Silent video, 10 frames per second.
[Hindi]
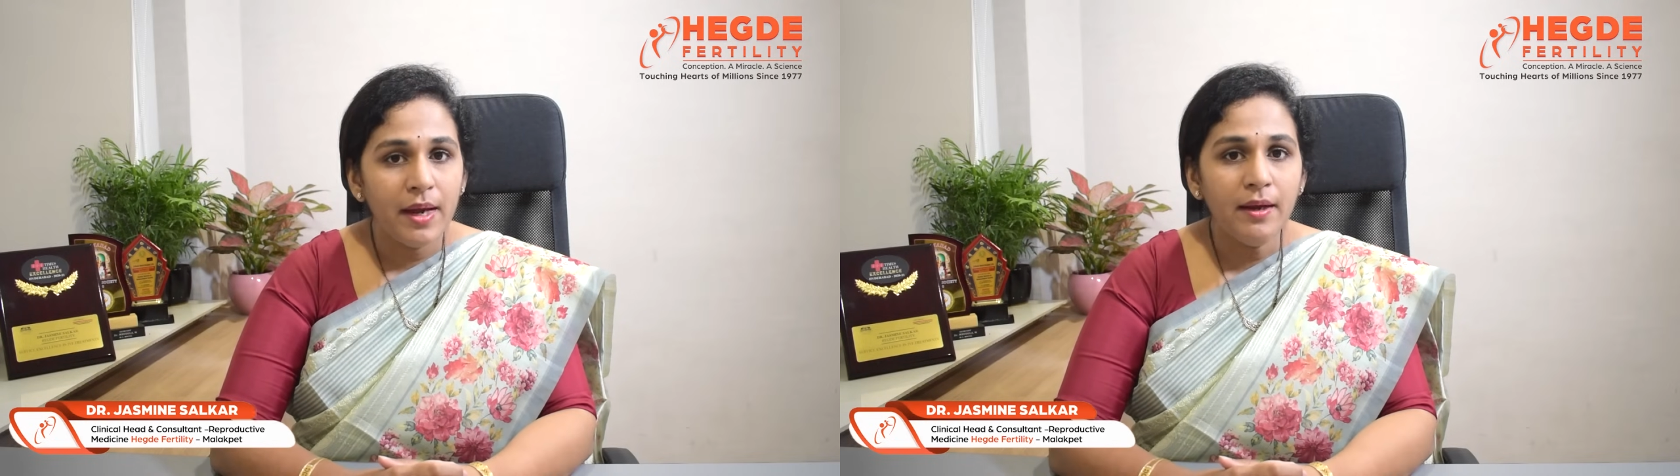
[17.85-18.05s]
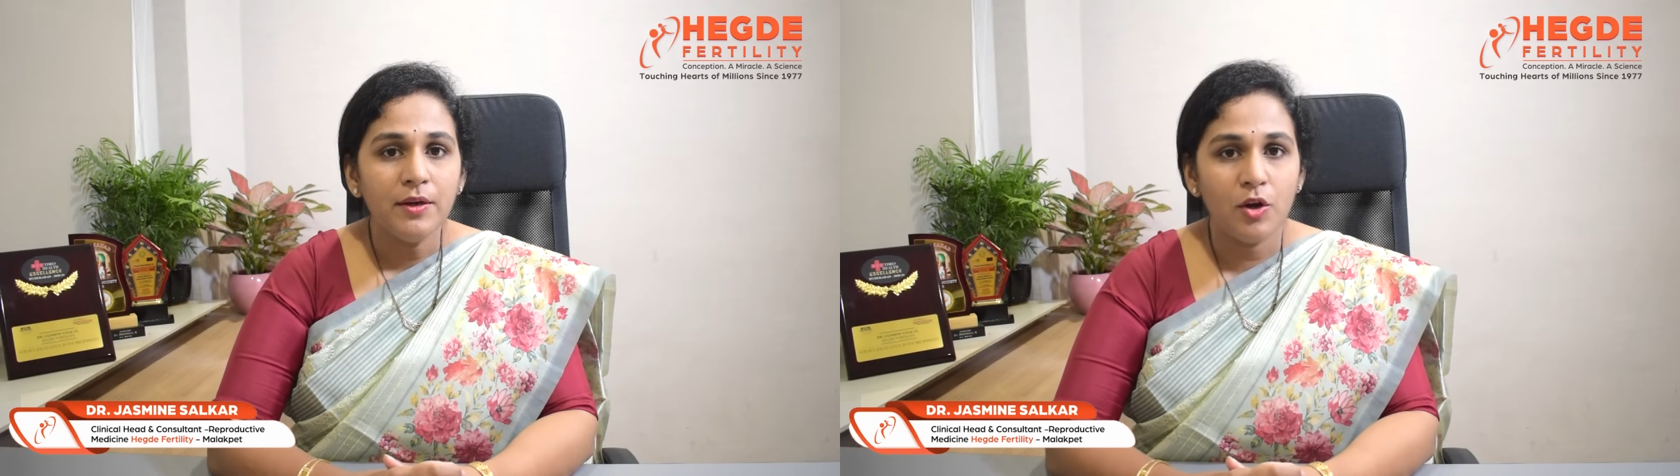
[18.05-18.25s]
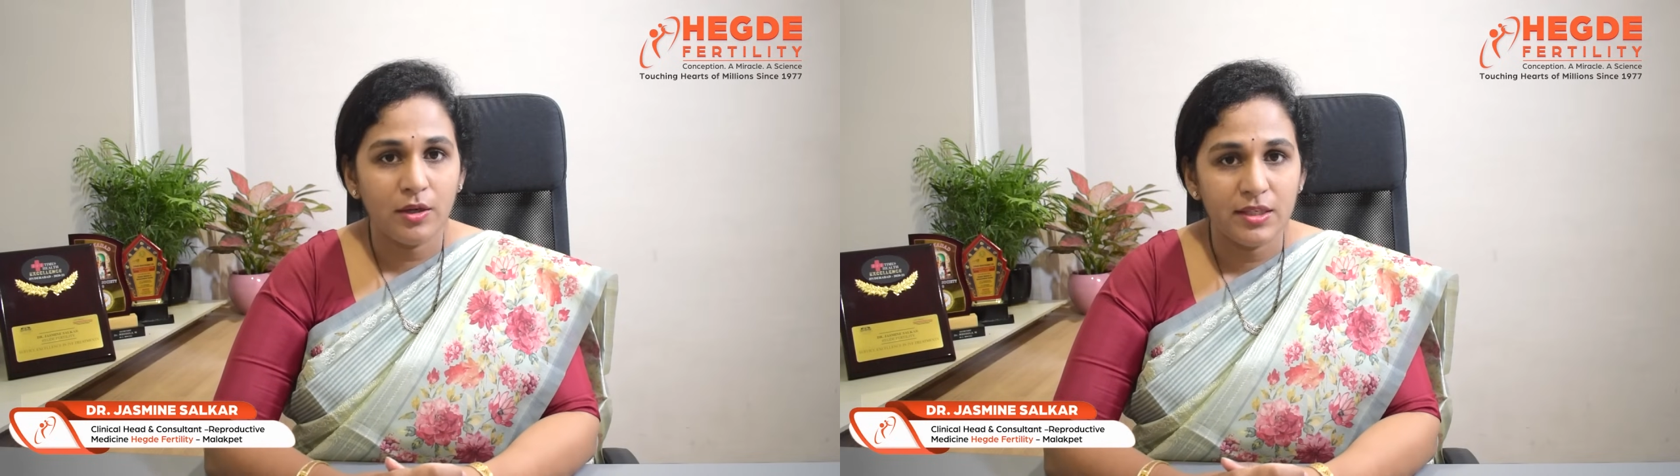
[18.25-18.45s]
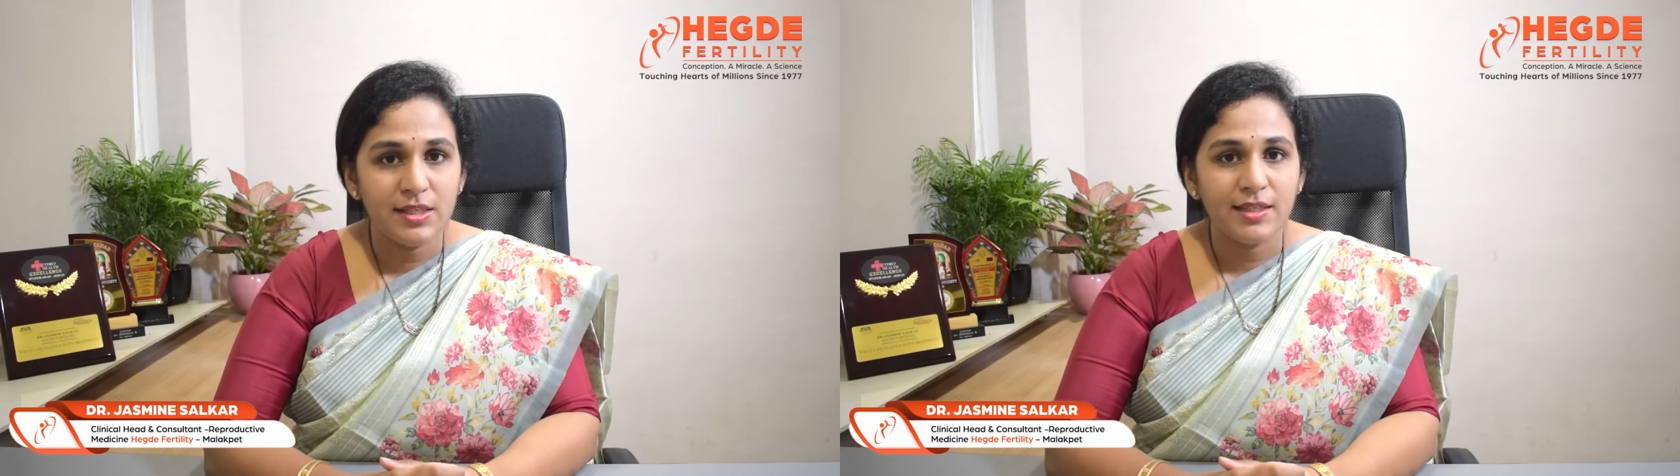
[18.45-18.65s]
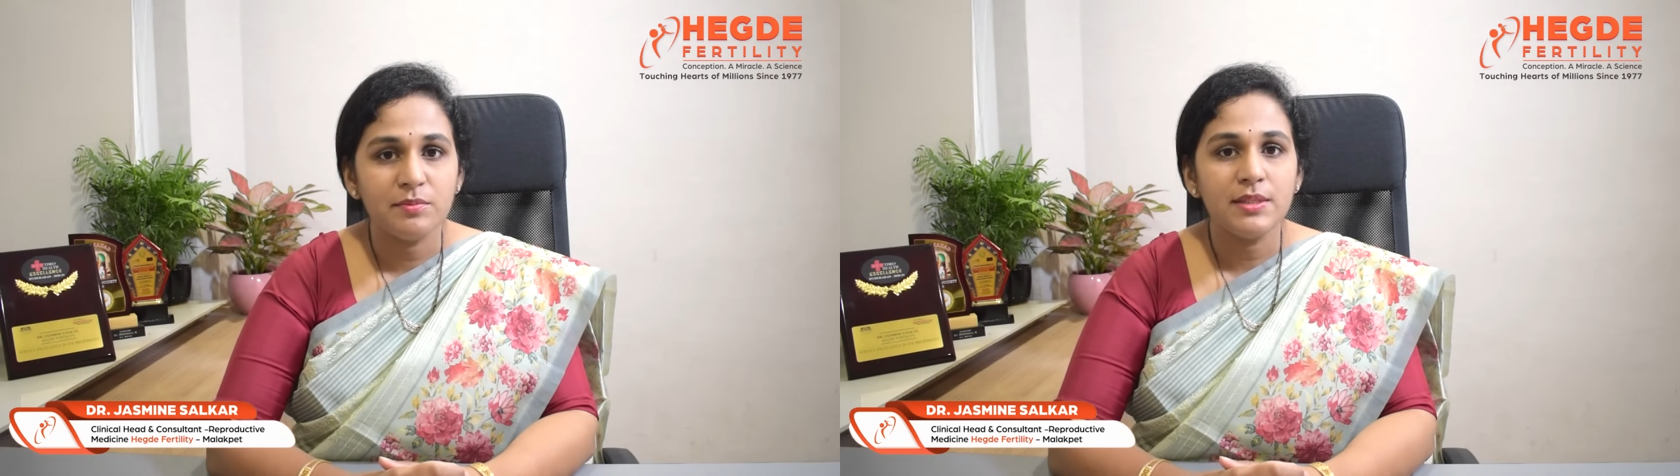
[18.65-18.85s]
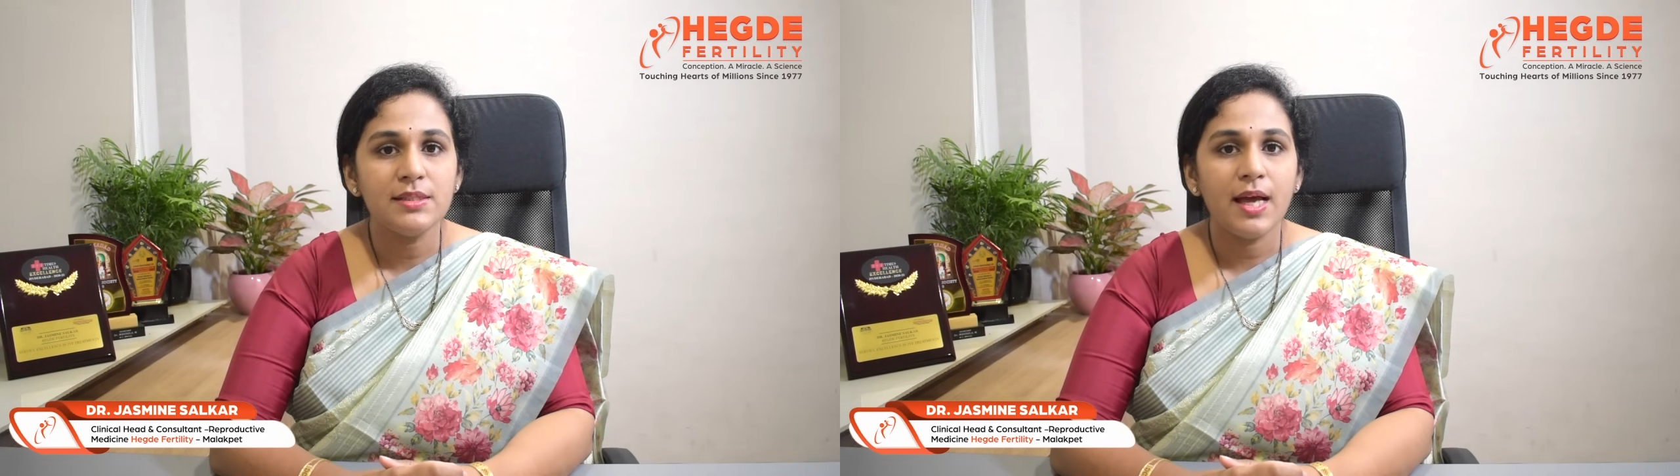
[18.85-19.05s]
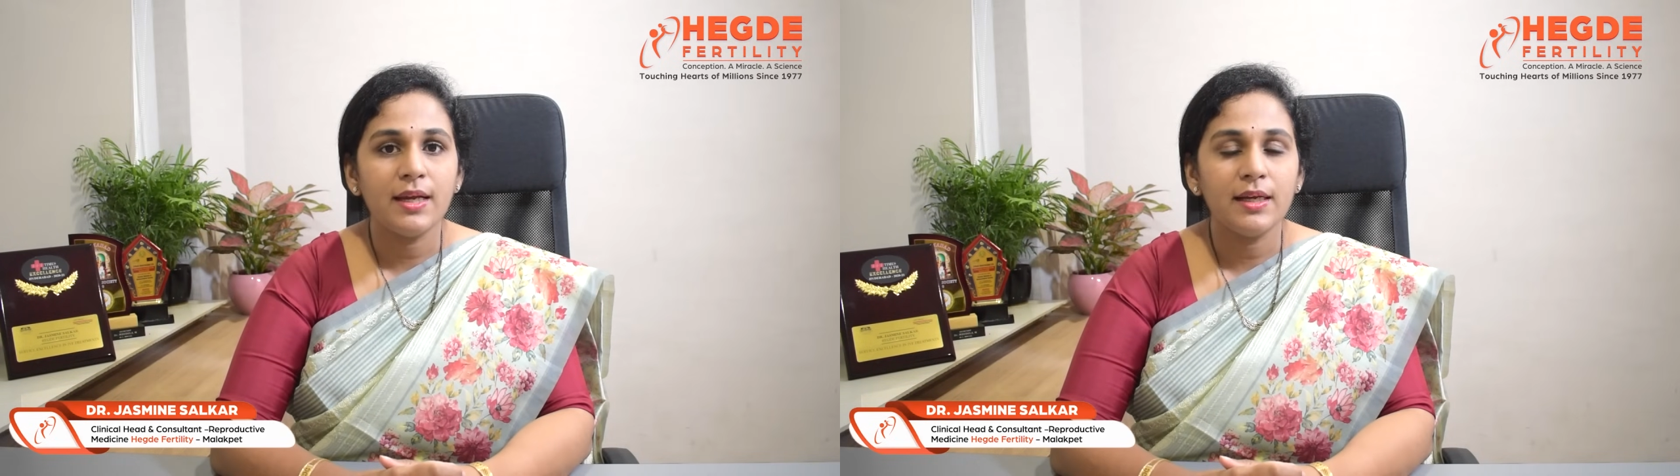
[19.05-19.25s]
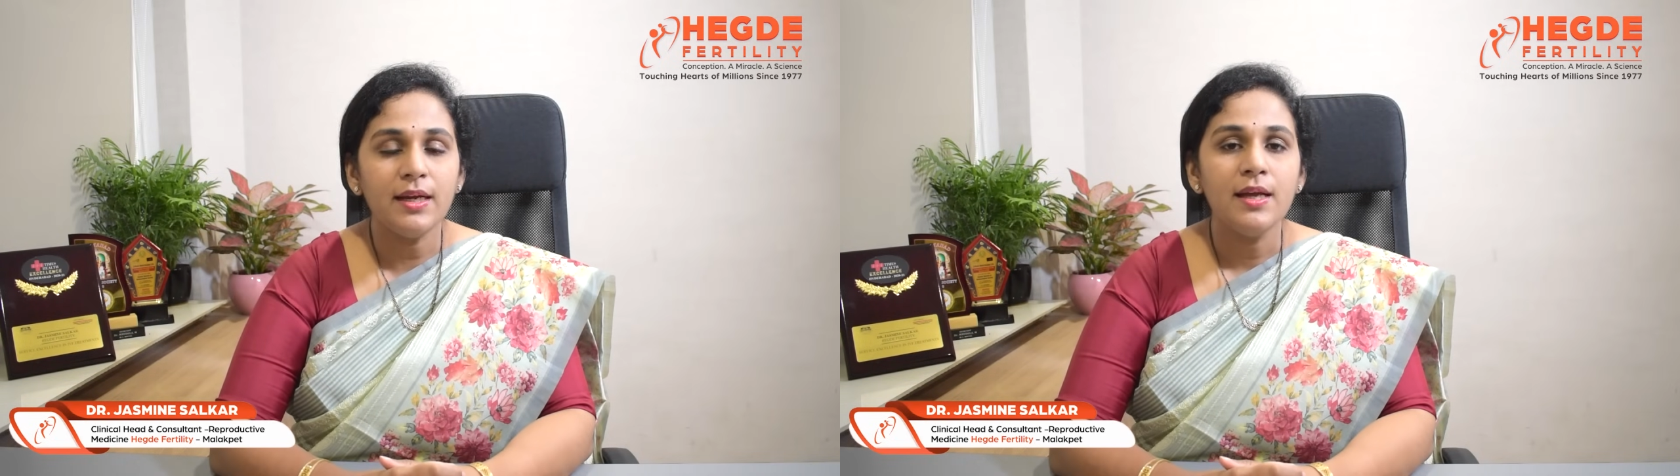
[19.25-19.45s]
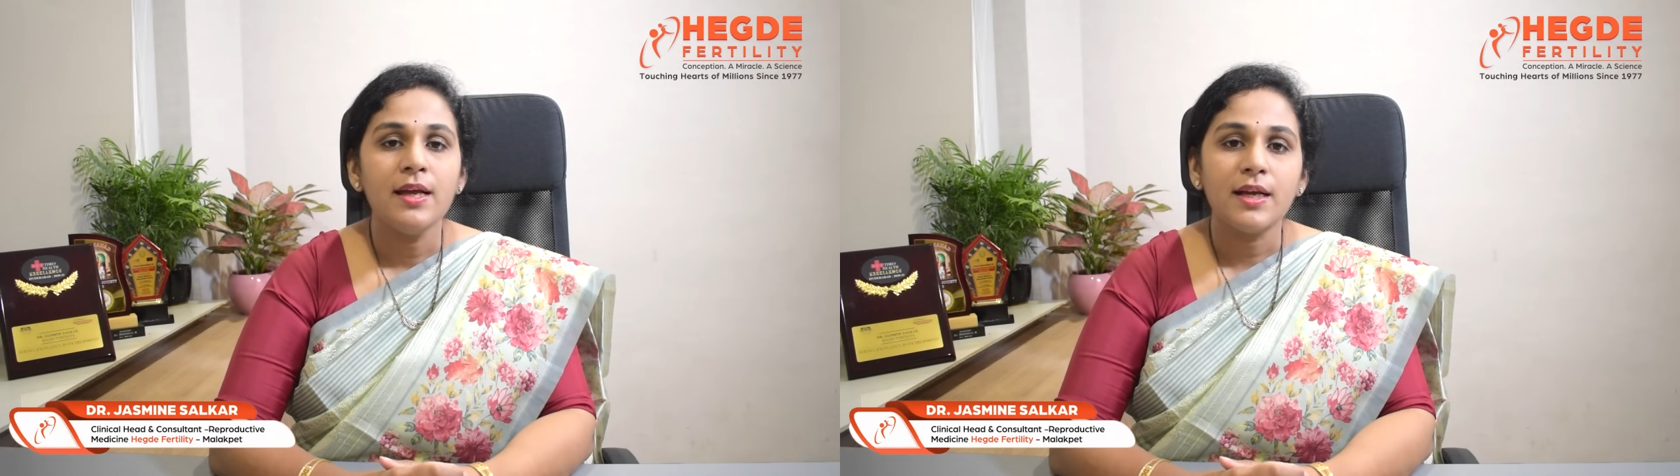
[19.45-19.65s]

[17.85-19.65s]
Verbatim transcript: मैं डॉक्टर जासमिन सालकर